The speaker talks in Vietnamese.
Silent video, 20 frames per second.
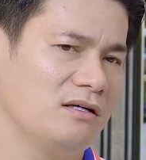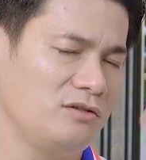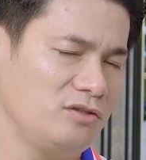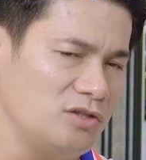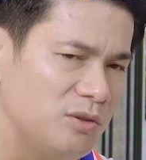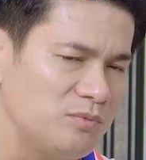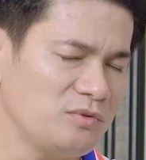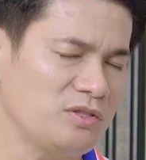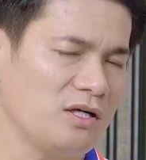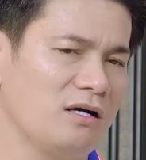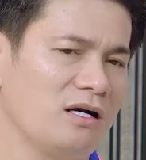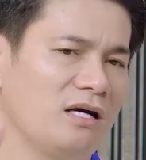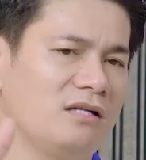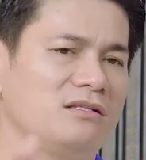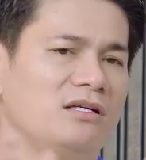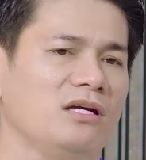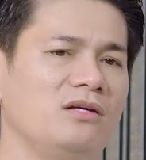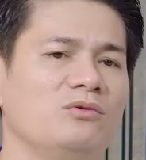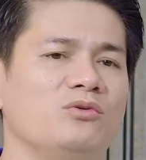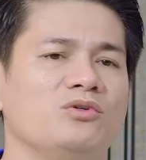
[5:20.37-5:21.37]
giúp cho các
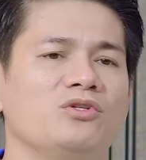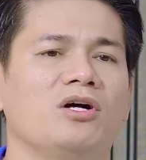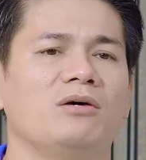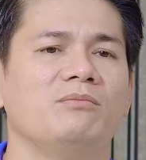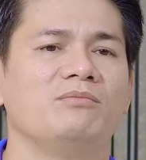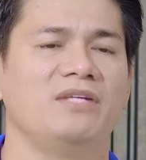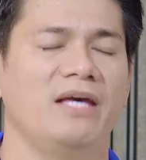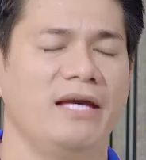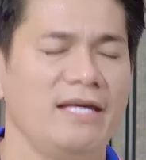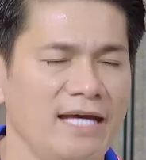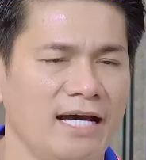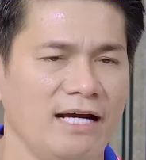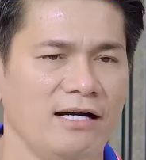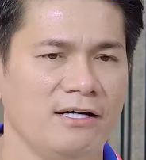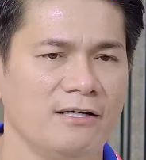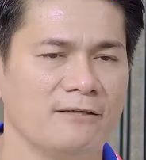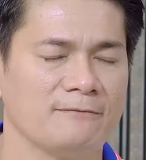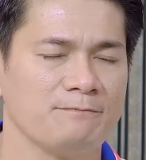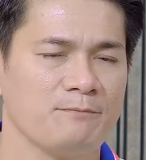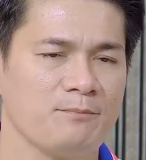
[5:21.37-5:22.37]
anh chị nuôi tôm dễ dàng
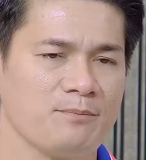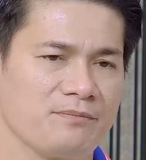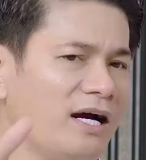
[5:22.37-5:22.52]
hơn.